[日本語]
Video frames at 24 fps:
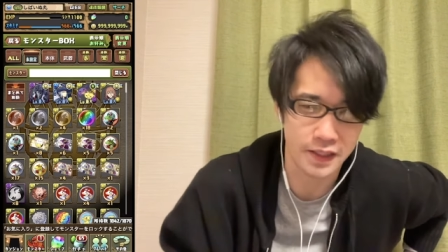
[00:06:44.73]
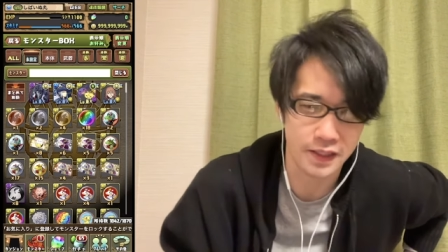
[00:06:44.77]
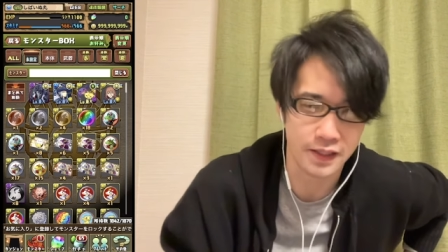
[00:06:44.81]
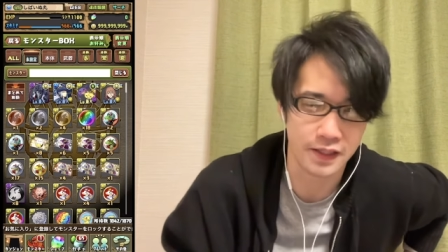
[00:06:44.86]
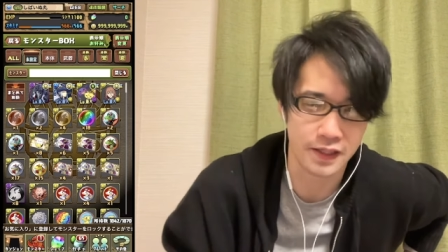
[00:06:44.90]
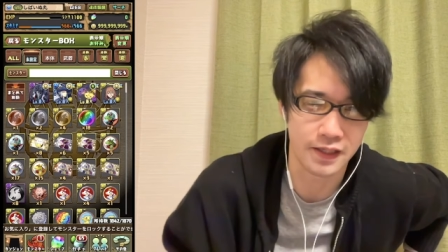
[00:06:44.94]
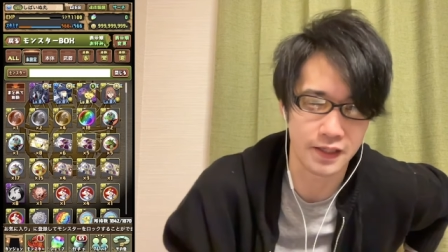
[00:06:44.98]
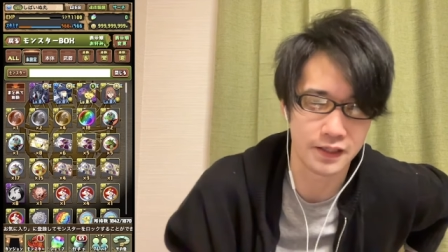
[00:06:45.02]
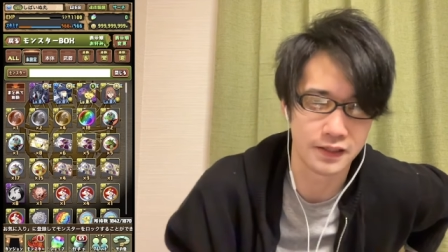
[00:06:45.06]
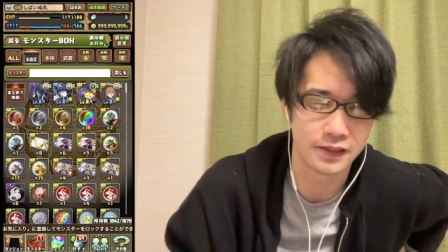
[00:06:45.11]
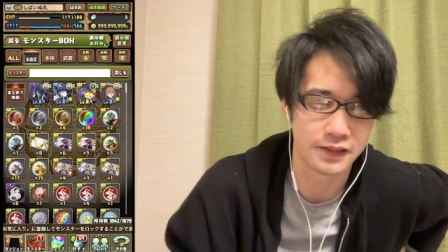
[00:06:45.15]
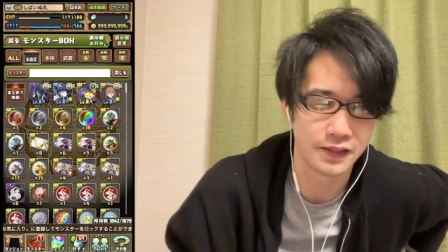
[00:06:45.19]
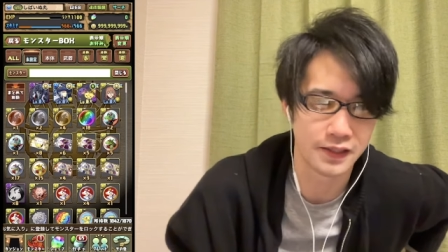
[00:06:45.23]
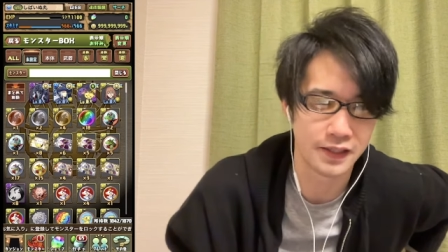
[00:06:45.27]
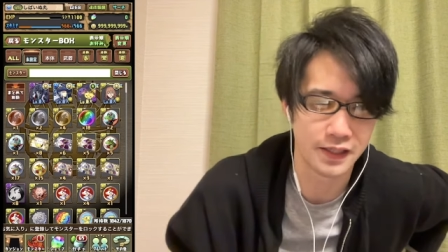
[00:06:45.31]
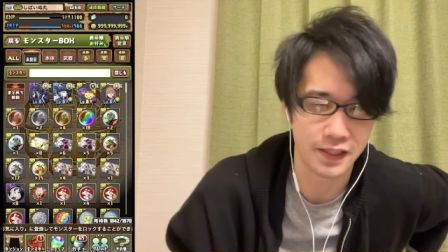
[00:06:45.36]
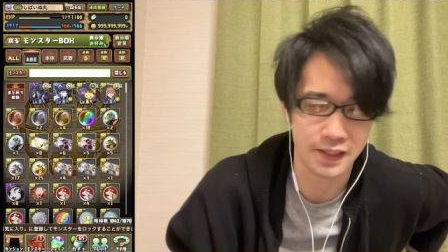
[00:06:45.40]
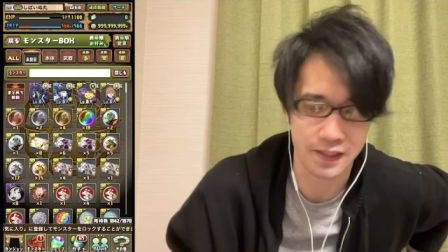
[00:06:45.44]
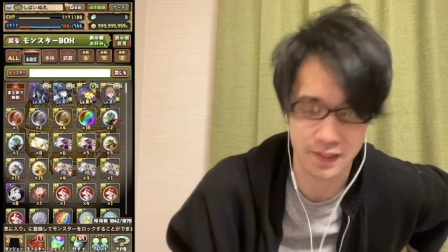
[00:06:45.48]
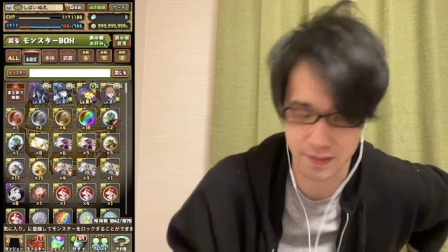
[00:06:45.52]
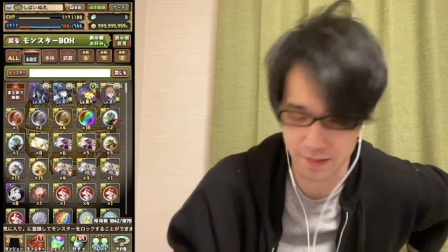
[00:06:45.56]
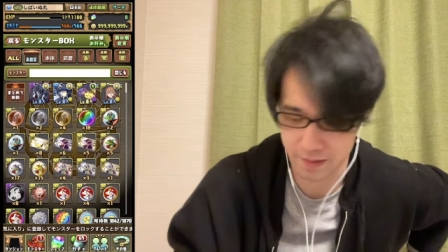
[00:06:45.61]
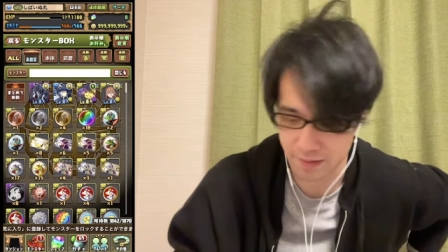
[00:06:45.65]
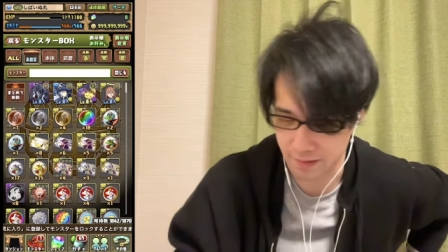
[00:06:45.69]
はい。
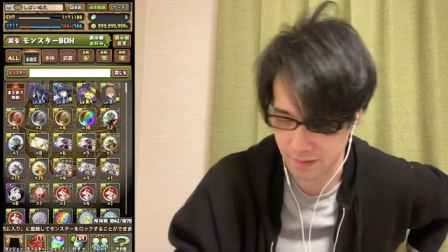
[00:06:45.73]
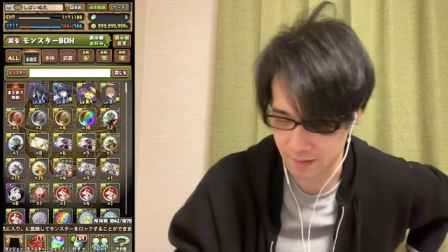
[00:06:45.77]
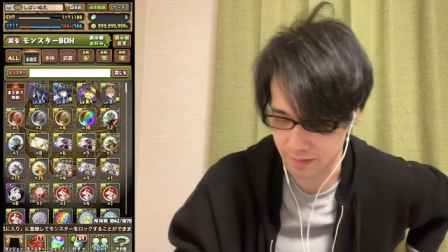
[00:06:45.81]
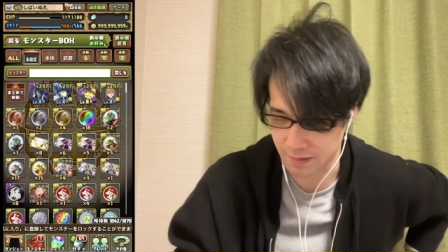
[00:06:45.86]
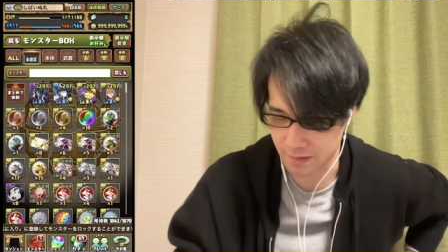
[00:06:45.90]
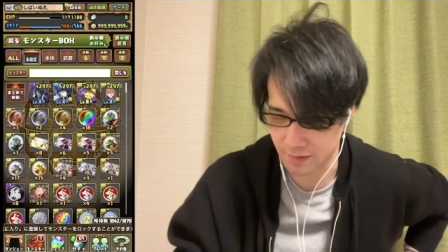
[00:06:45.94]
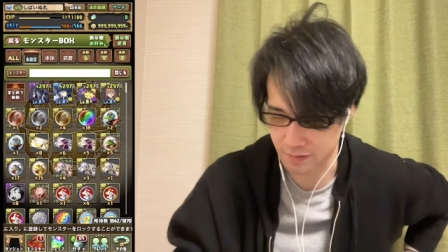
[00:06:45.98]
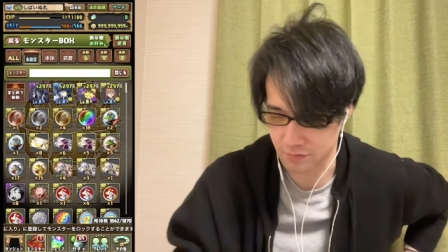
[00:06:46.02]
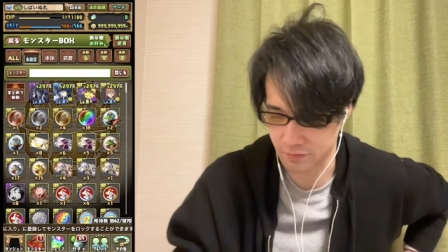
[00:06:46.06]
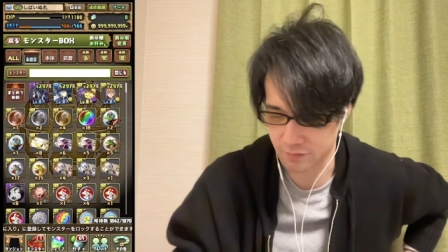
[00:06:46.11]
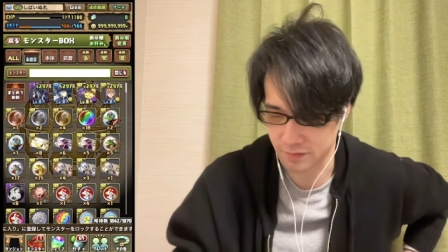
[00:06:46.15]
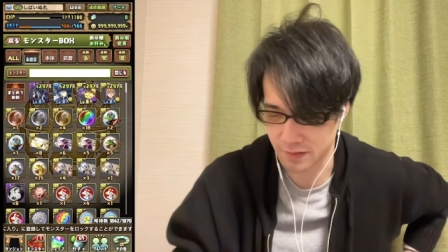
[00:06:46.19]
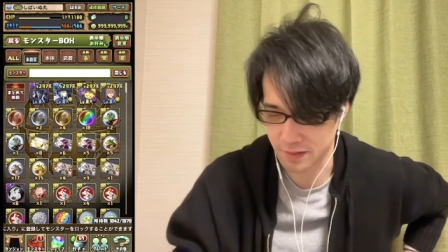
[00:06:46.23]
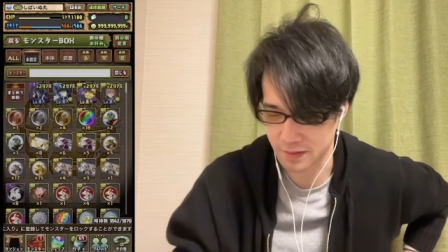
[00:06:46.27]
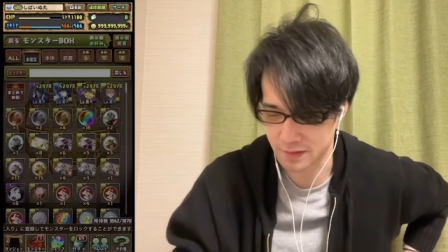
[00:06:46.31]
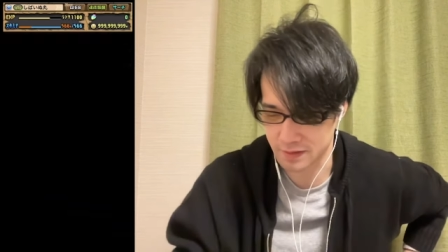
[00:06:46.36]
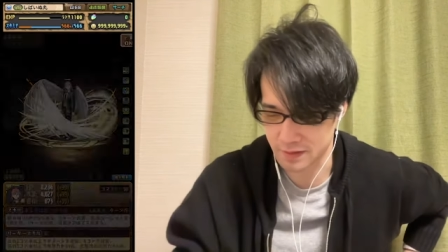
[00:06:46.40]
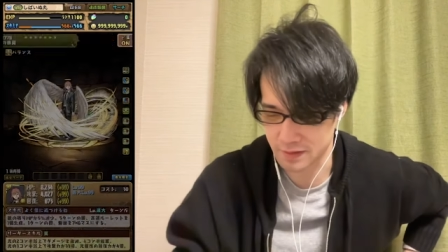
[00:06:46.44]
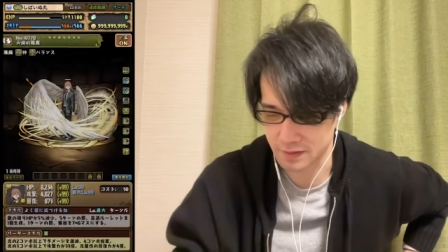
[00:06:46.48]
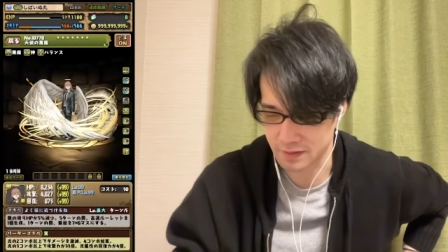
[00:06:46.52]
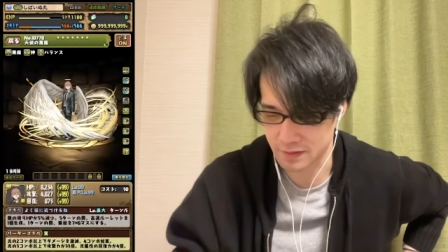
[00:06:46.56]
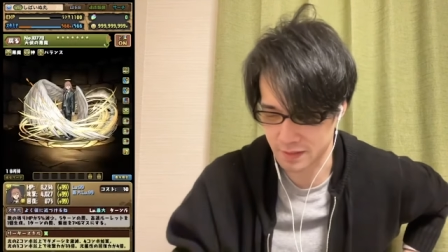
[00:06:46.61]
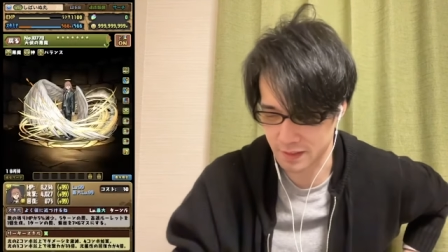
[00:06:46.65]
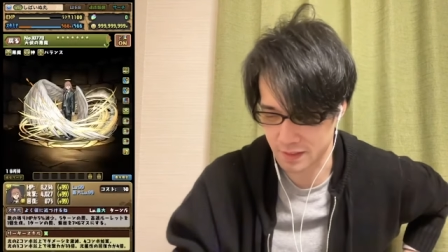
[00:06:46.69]
えー、そんな感じで
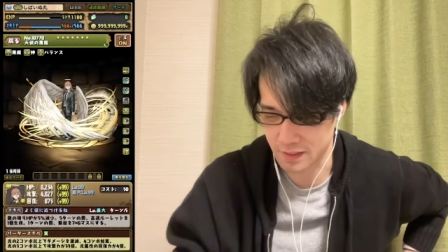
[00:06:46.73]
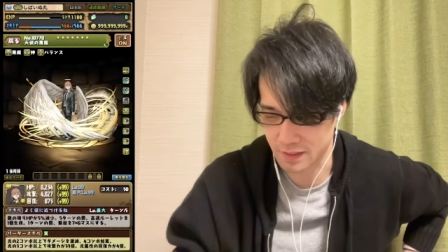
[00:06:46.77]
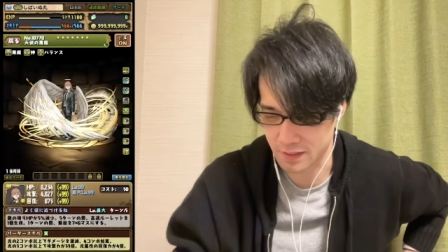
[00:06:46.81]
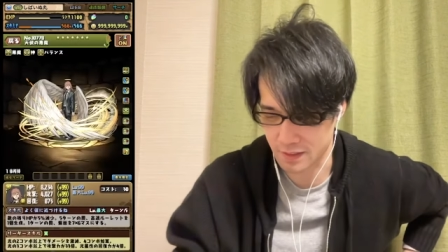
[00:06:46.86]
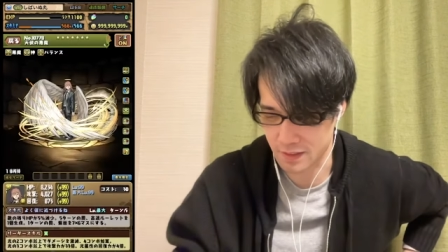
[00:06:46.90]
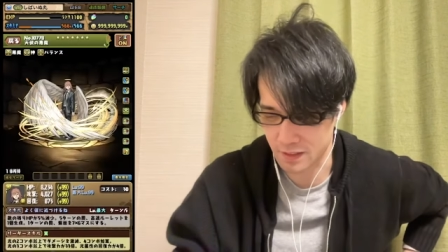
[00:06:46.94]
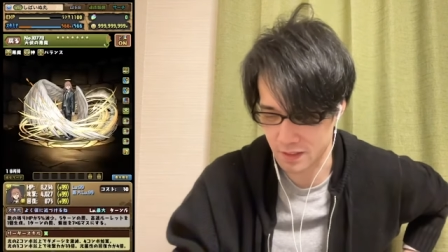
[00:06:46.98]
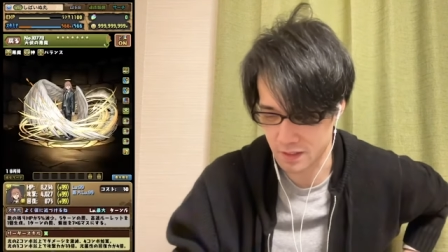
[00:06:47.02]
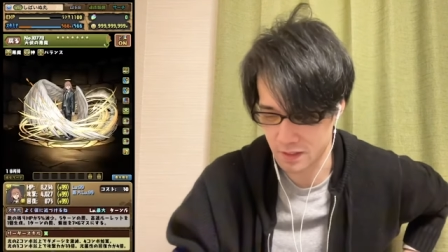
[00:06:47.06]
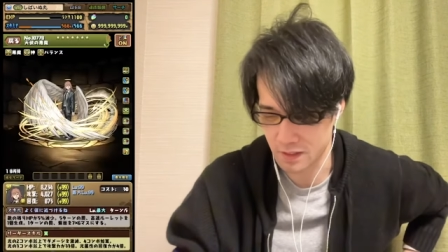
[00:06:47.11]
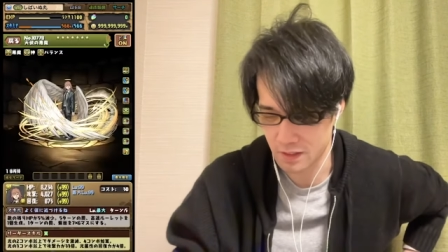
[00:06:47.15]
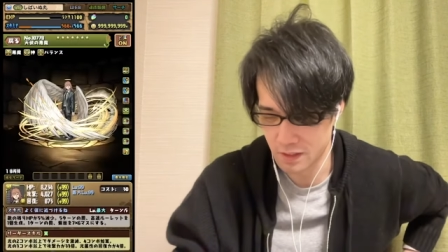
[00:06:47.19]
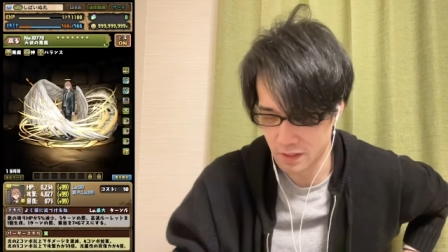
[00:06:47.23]
すね。はい。